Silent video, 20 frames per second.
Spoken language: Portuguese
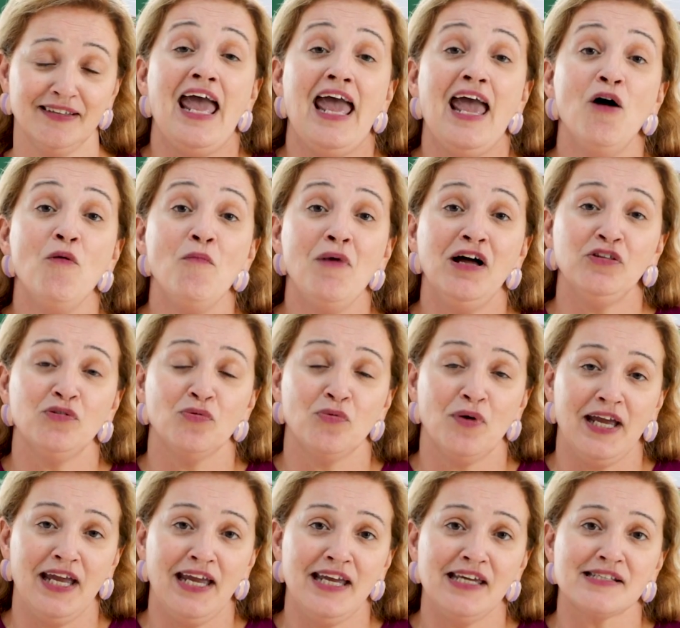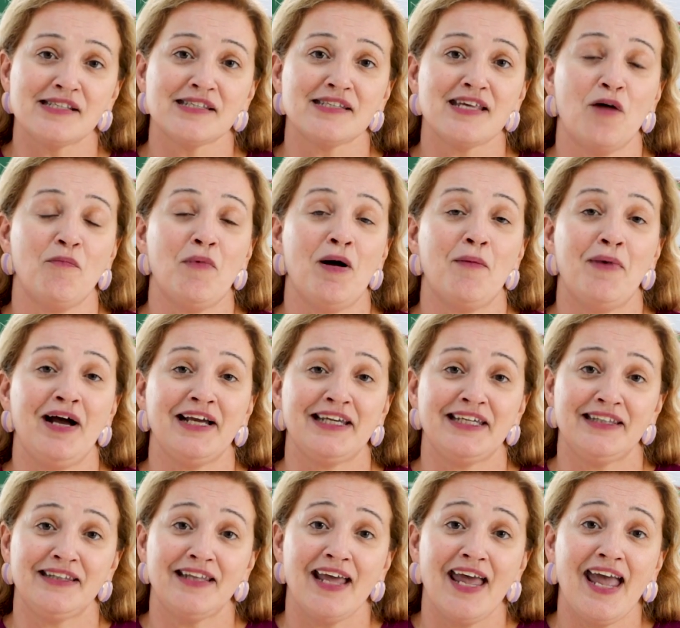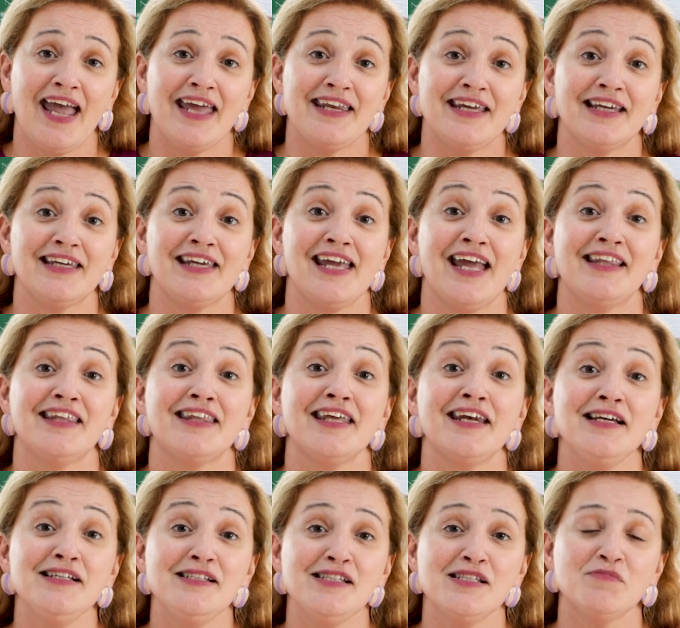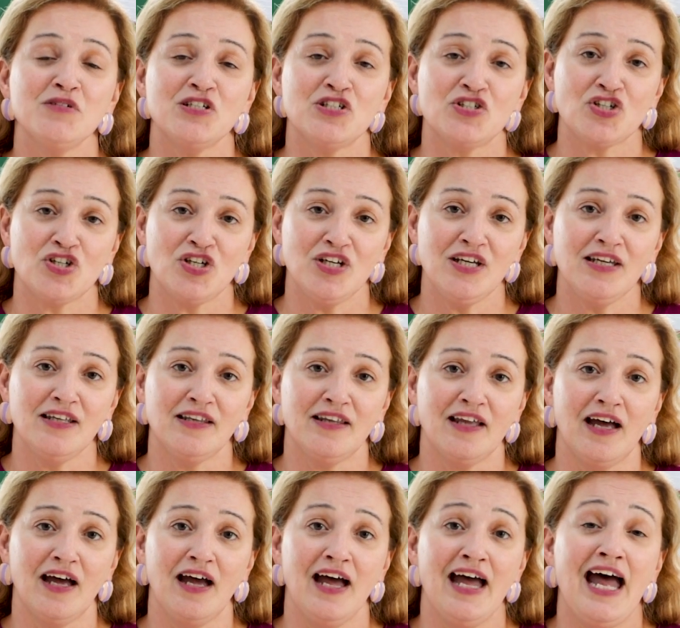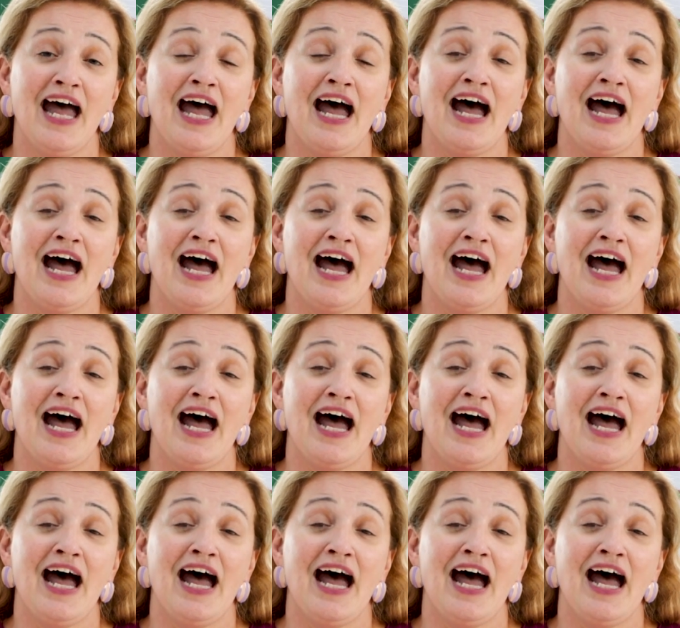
É uma doença, é uma bactéria que é transmitida